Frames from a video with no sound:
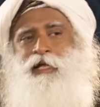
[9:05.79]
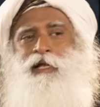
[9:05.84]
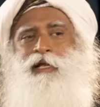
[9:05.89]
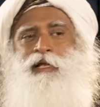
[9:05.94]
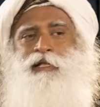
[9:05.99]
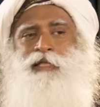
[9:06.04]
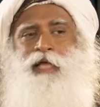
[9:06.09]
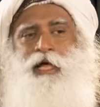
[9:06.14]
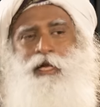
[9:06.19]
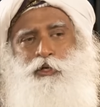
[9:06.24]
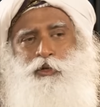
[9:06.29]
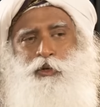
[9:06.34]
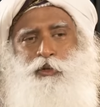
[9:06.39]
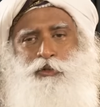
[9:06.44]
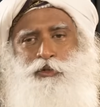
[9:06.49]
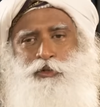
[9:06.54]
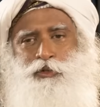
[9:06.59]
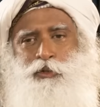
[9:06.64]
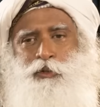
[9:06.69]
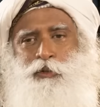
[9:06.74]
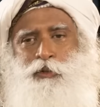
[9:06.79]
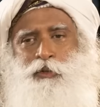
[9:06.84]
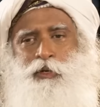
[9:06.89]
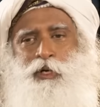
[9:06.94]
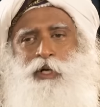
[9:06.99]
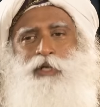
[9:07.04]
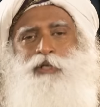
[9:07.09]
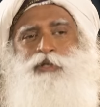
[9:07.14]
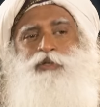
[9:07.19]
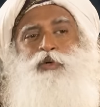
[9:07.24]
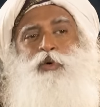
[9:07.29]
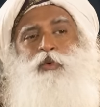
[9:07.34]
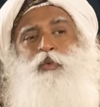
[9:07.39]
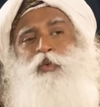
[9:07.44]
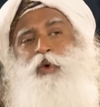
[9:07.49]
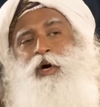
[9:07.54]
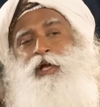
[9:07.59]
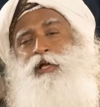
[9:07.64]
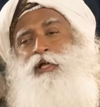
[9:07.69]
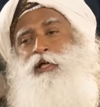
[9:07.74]
তাই এক বছরের প্রায়শ্চিত্ত
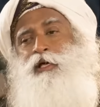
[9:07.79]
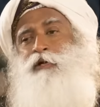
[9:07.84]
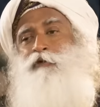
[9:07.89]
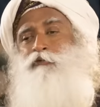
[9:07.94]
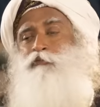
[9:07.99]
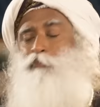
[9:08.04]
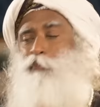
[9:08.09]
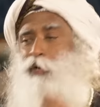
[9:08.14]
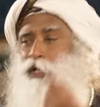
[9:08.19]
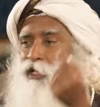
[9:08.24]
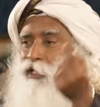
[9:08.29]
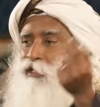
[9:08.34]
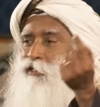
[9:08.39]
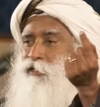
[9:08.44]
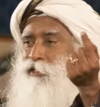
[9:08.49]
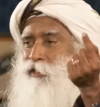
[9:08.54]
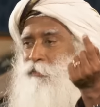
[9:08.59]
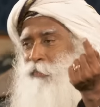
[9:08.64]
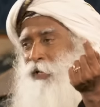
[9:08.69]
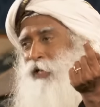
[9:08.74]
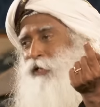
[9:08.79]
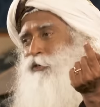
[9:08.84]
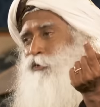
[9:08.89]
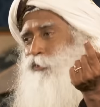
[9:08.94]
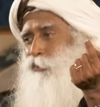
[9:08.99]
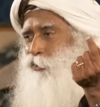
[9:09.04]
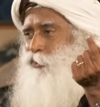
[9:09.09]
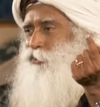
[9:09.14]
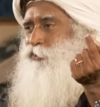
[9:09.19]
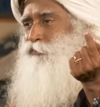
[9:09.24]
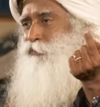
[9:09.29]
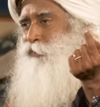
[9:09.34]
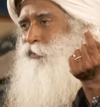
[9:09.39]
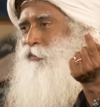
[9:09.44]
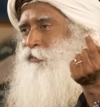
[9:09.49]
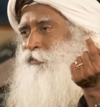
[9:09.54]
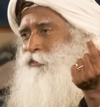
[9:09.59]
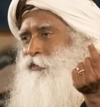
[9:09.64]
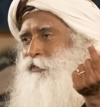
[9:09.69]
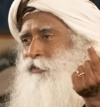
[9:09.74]
সে পেতেই পারে এটা খুব সহজ
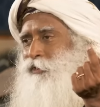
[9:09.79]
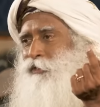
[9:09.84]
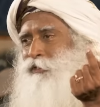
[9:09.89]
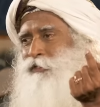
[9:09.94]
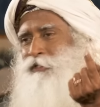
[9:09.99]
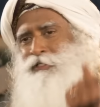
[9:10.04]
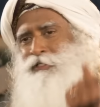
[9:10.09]
কাজ নয়